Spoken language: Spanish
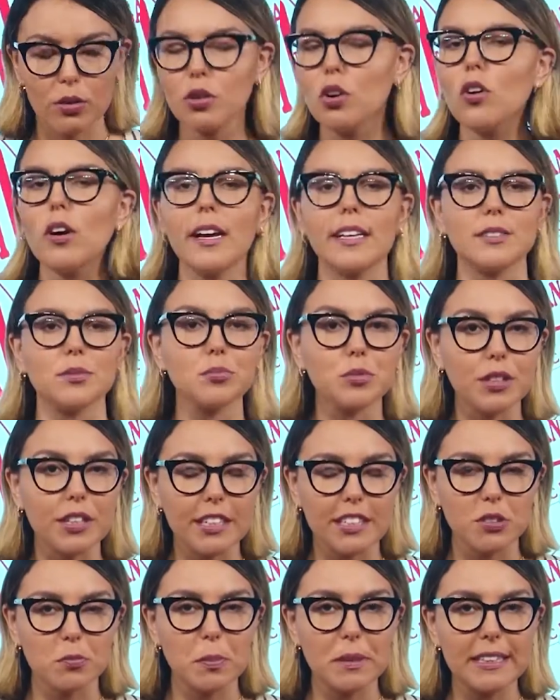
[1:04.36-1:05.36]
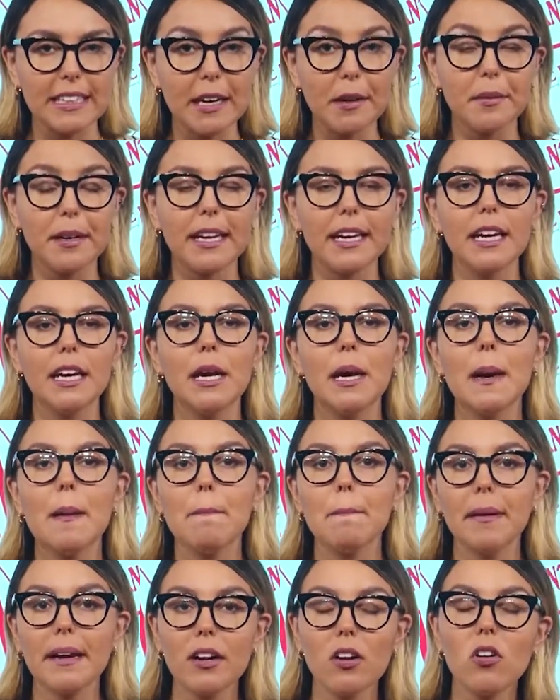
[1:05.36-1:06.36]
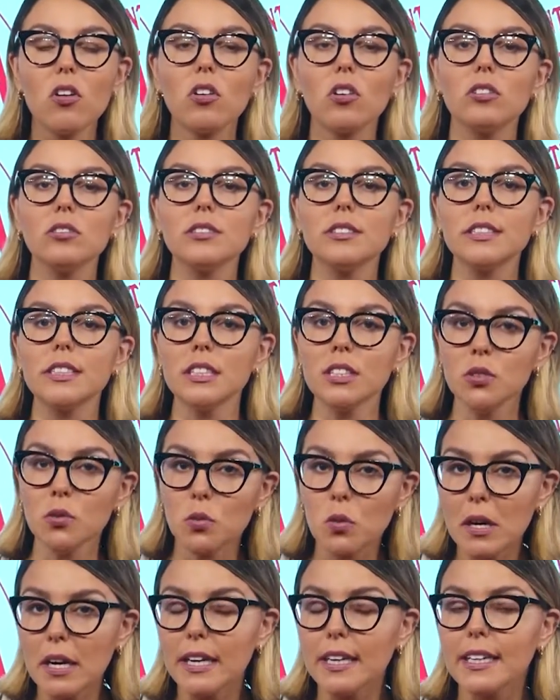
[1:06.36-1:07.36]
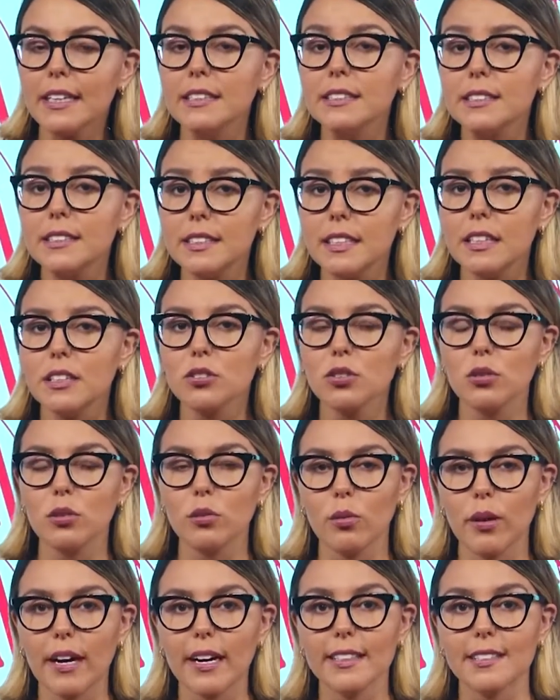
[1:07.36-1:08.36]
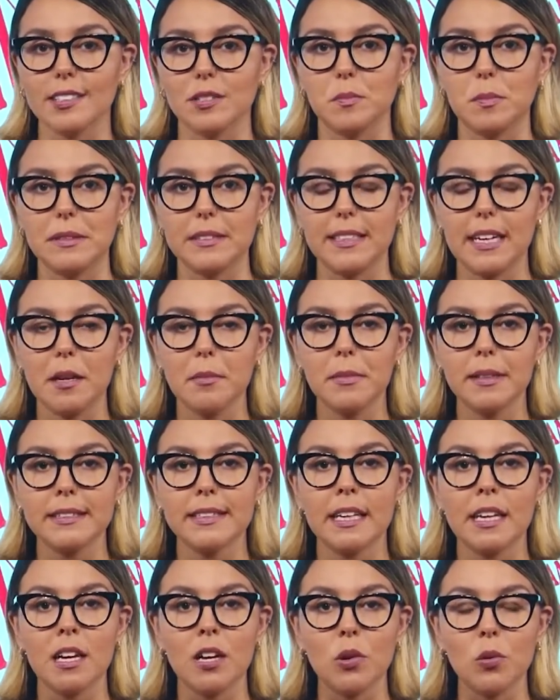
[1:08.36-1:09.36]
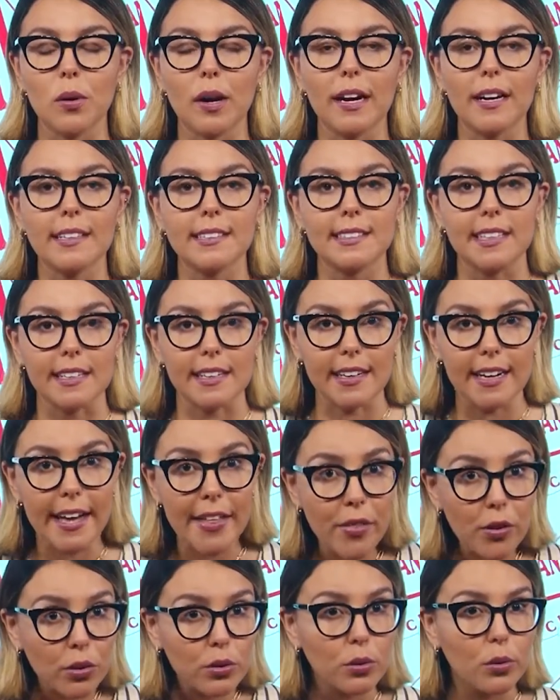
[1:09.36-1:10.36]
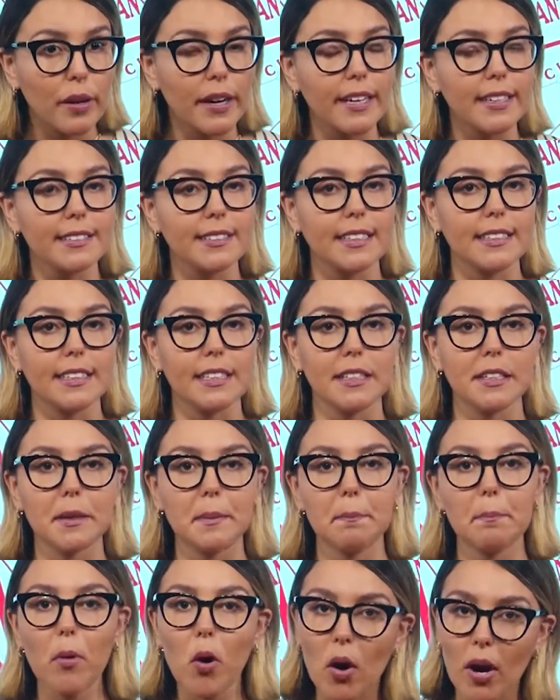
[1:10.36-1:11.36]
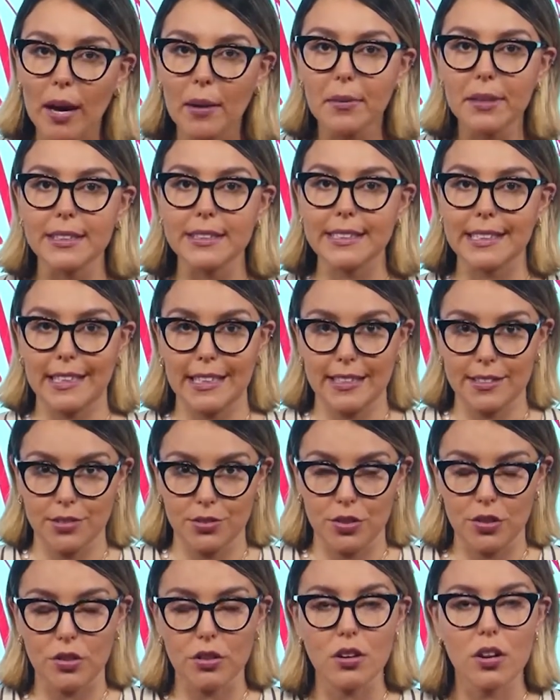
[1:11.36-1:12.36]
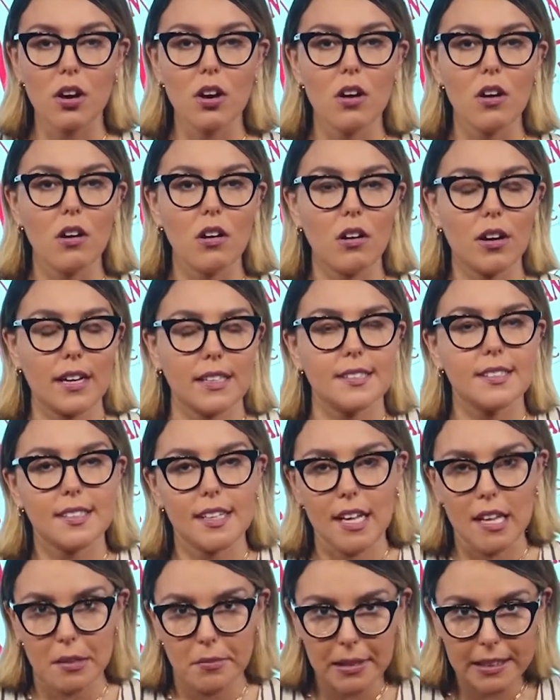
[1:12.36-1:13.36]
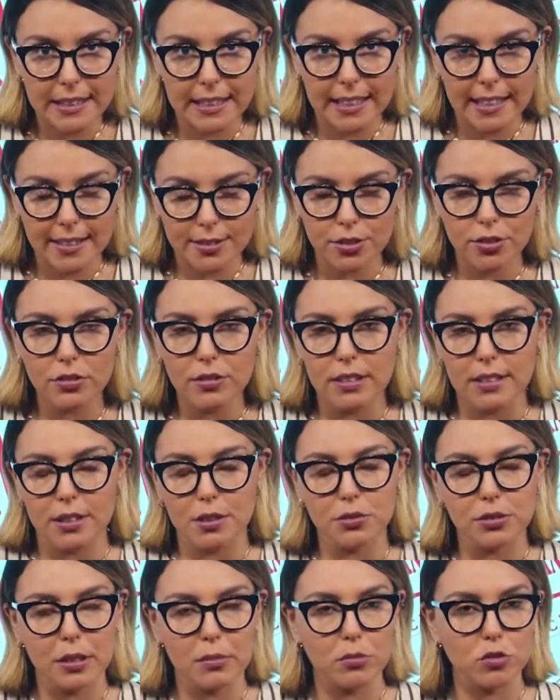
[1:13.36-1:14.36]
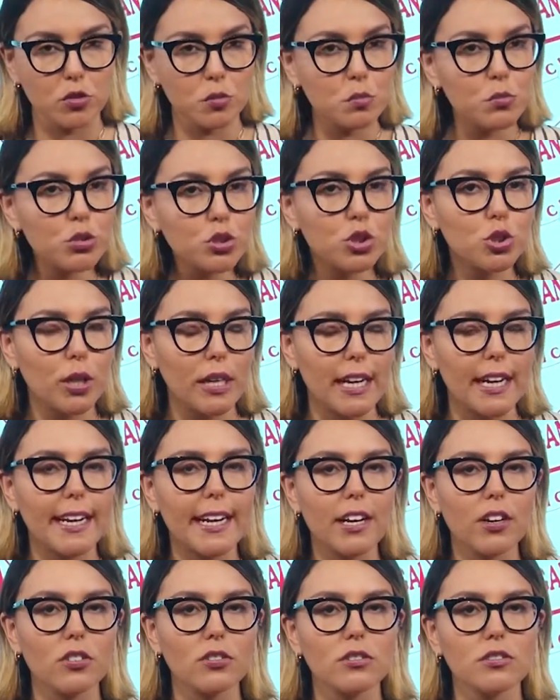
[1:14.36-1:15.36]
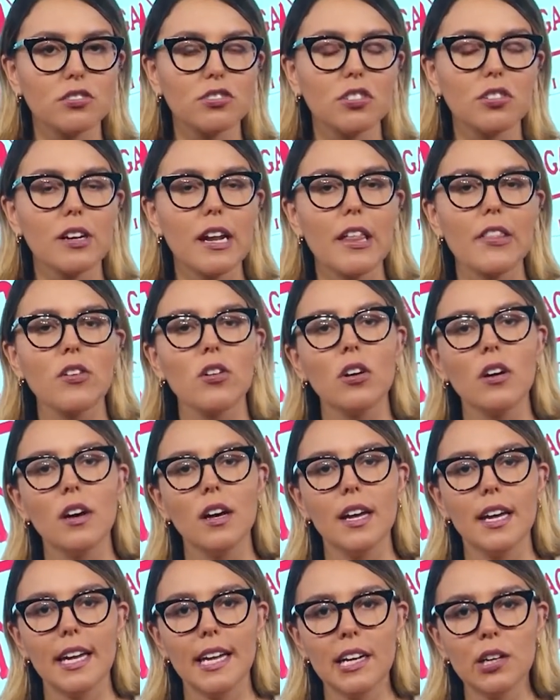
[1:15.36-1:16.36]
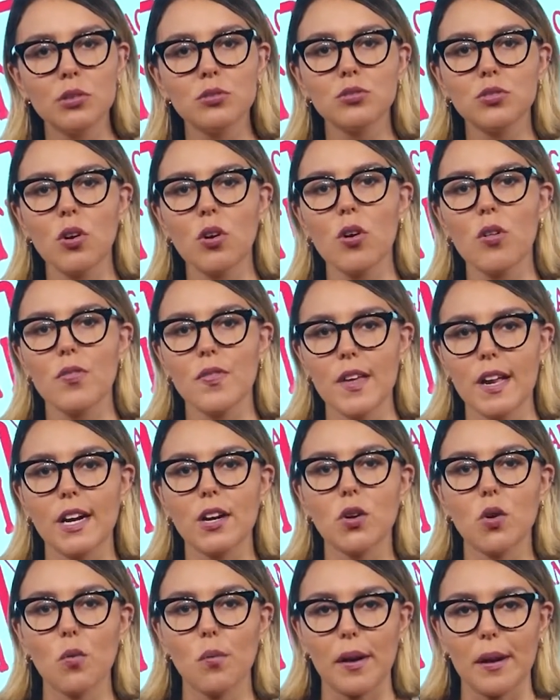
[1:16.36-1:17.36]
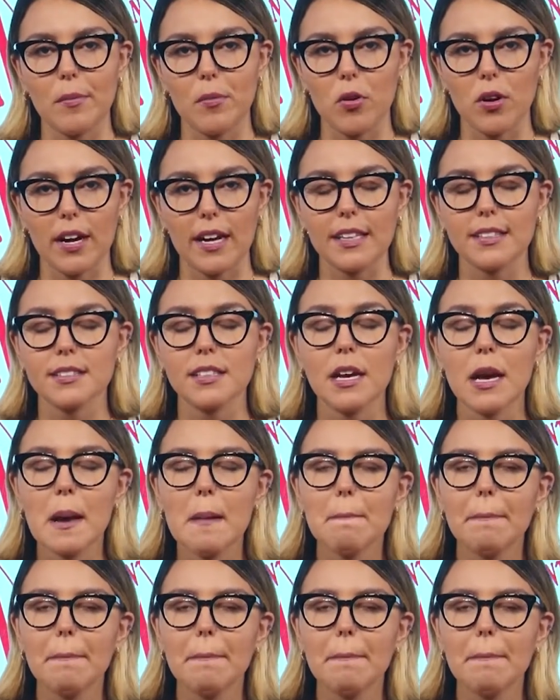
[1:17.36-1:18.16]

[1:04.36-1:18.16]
o no, es muy respetable, pero continúan en ciertos lugares, especialmente lugares cerrados, lugares que tienen poca ventilación o casi nada de ventilación, aquí usamos mucho el aire acondicionado, el uso del cubrebocas.